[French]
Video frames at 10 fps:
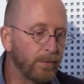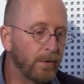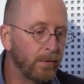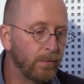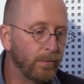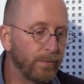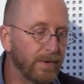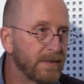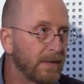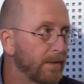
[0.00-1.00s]
un an, le
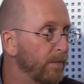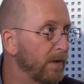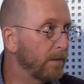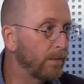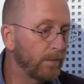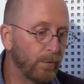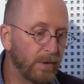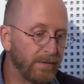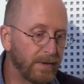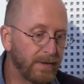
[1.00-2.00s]
27 mai
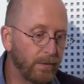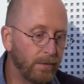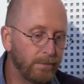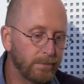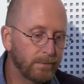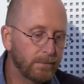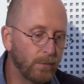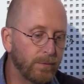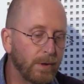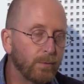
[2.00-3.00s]
2021, euh,
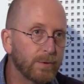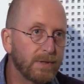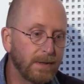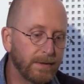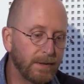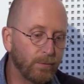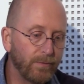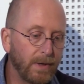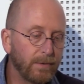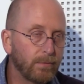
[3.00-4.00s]
on a annoncé la
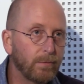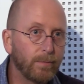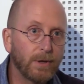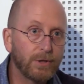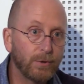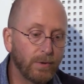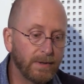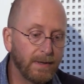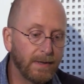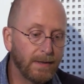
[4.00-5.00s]
découverte euh, par
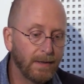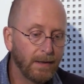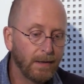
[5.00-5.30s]
Géoradar